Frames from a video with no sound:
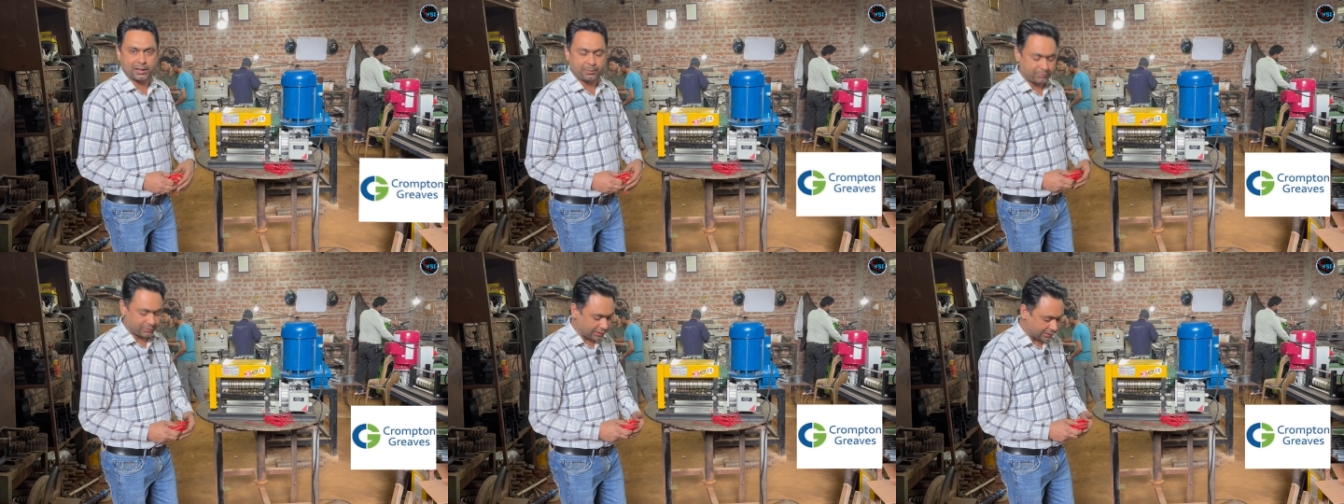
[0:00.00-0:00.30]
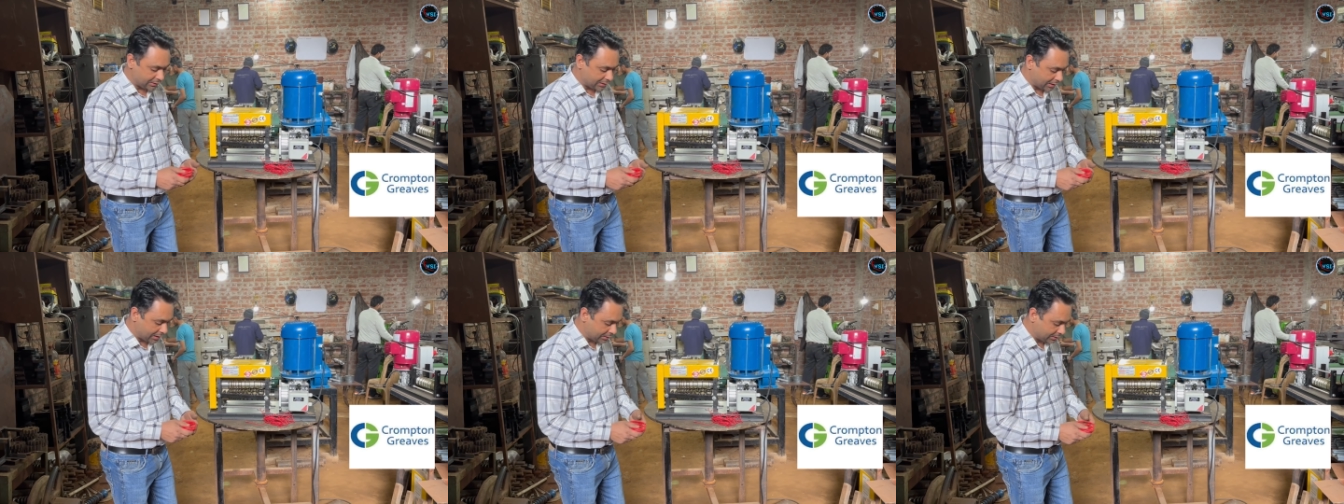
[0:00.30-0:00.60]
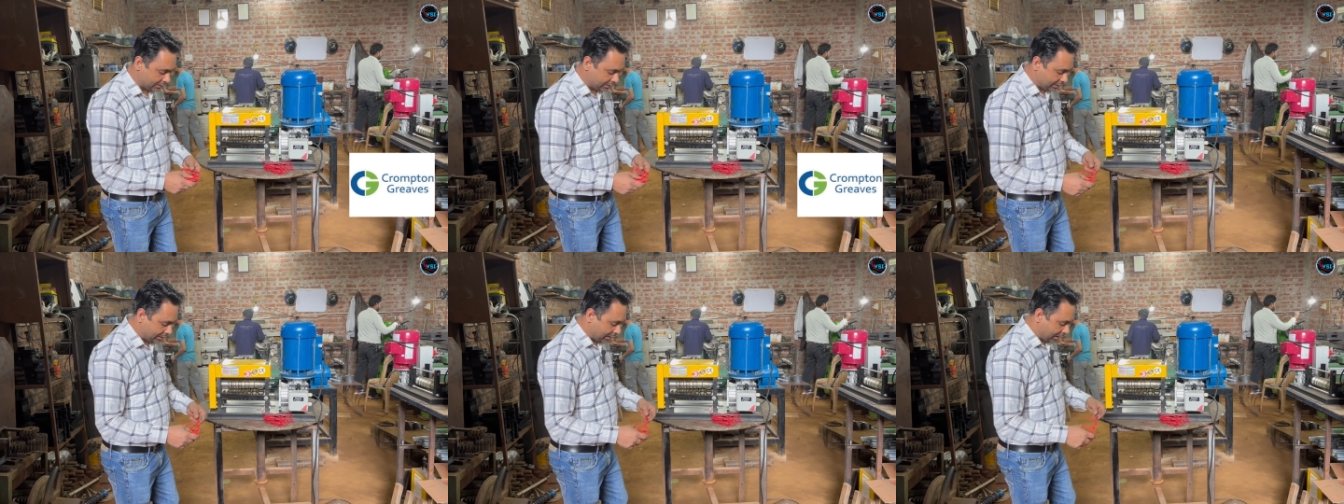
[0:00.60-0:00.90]
करमटन का
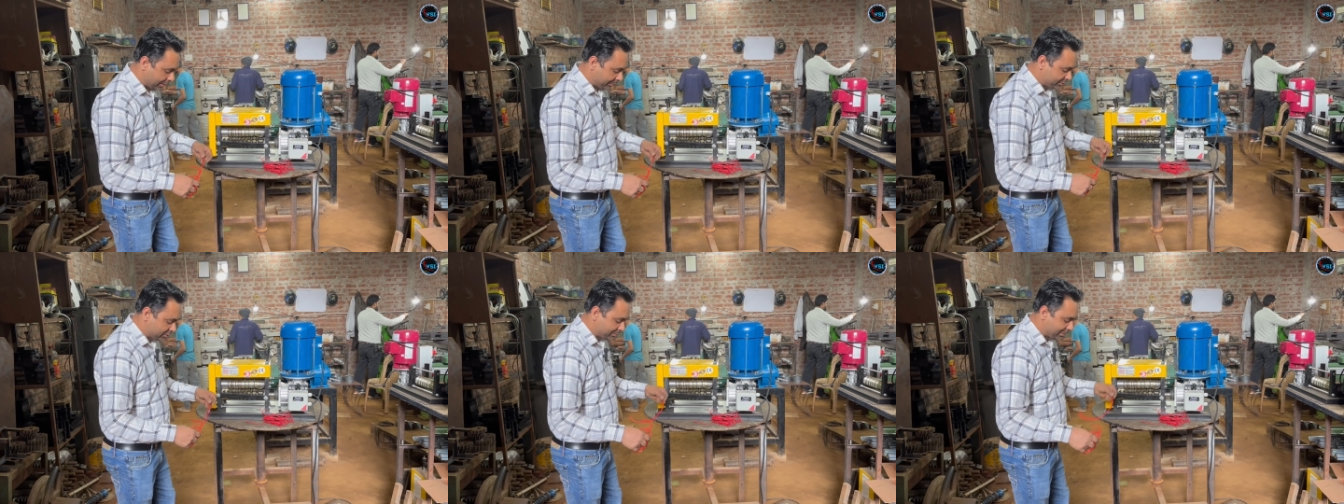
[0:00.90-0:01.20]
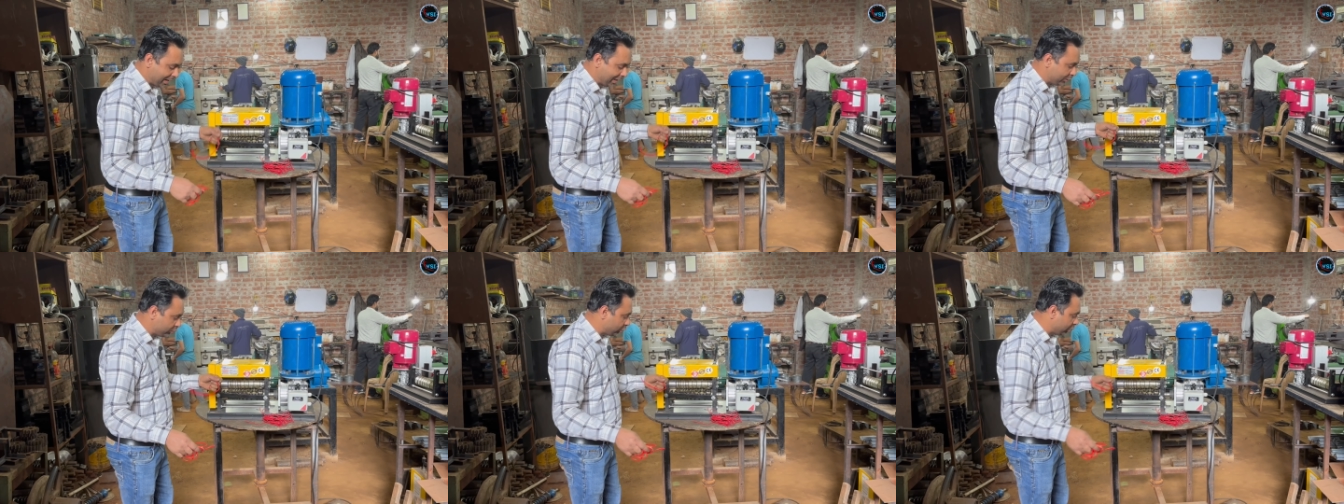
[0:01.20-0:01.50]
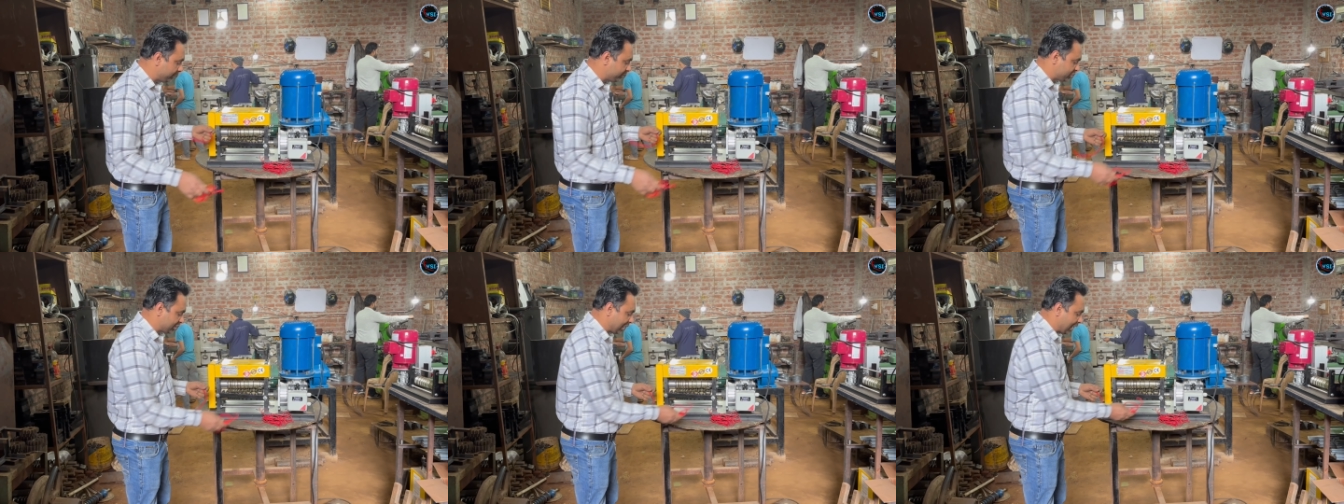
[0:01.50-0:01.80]
अब इस माल
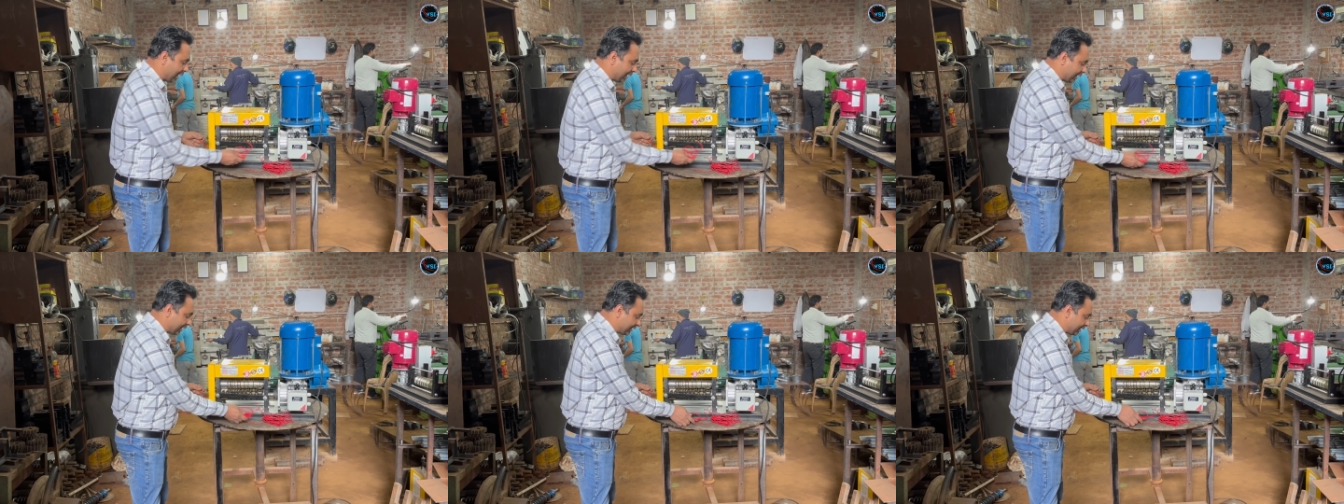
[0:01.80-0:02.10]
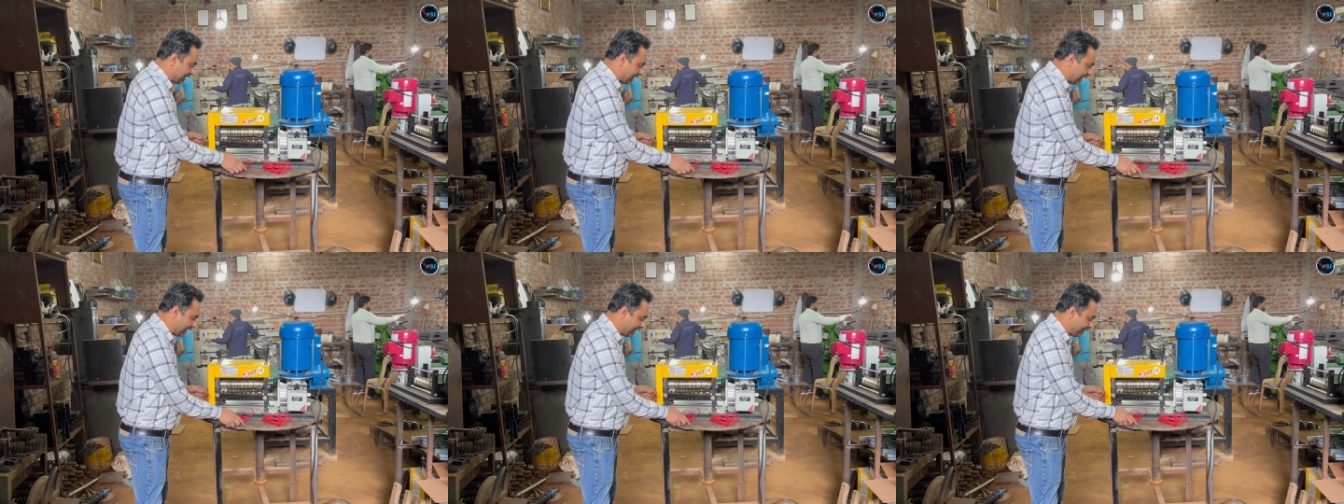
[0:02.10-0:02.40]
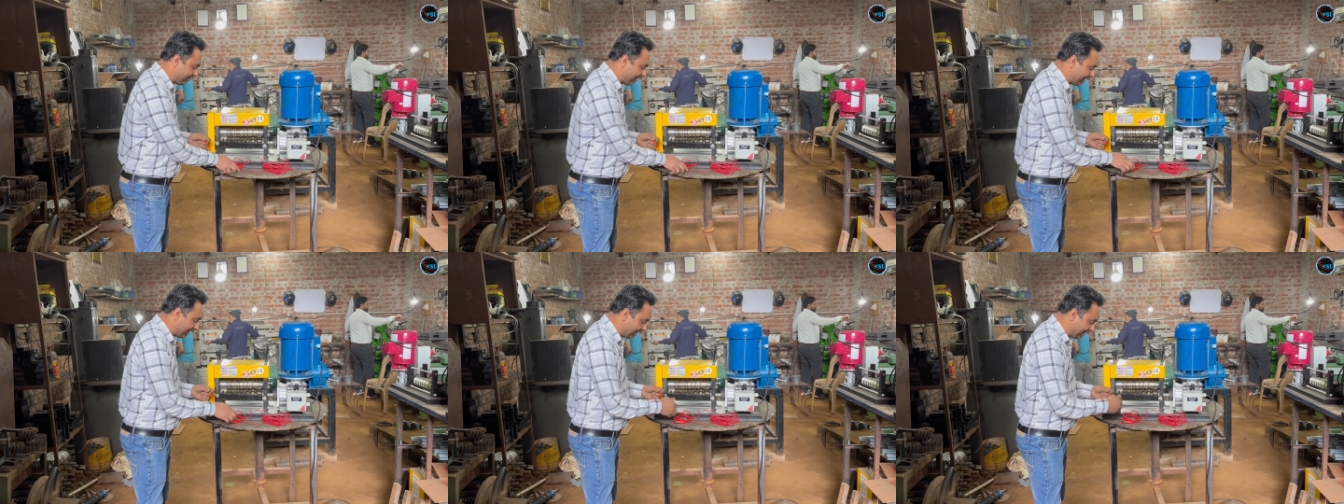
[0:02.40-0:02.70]
को हम चलाकर
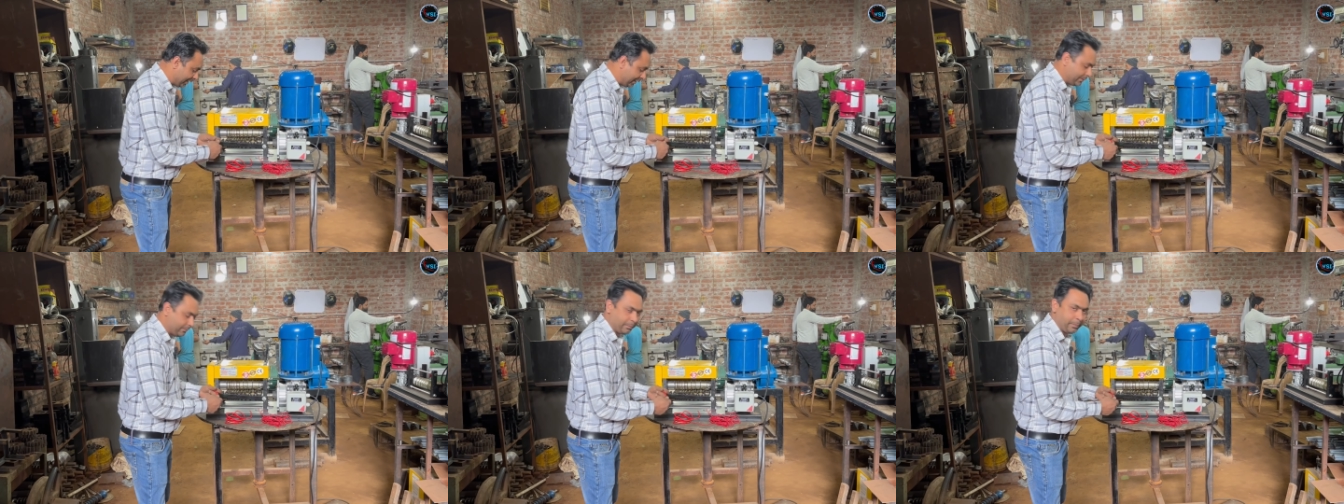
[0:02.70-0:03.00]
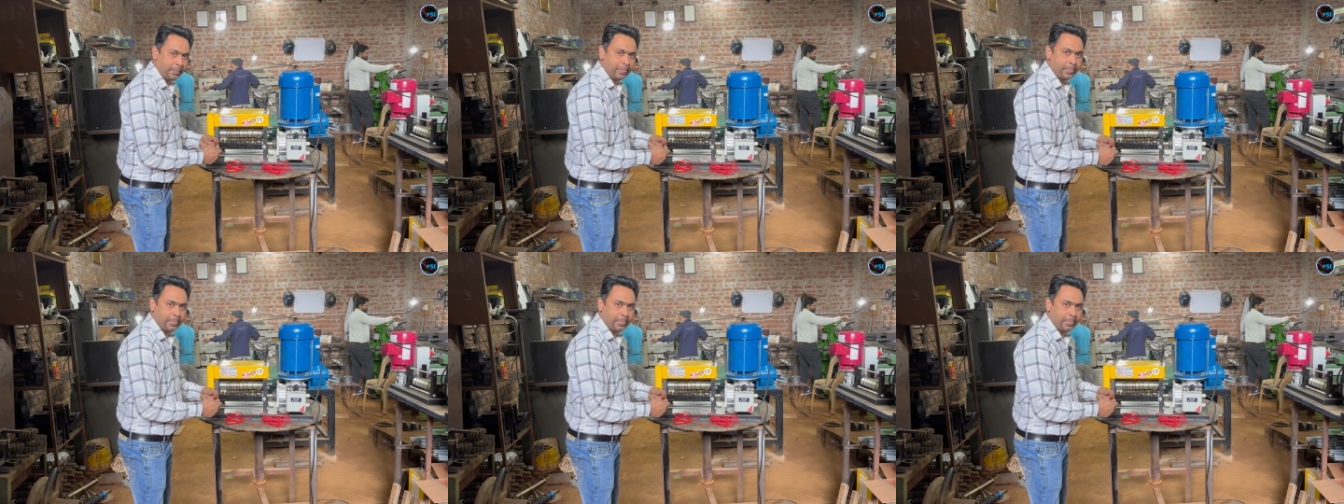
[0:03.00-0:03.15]
दिखाने वाले हैं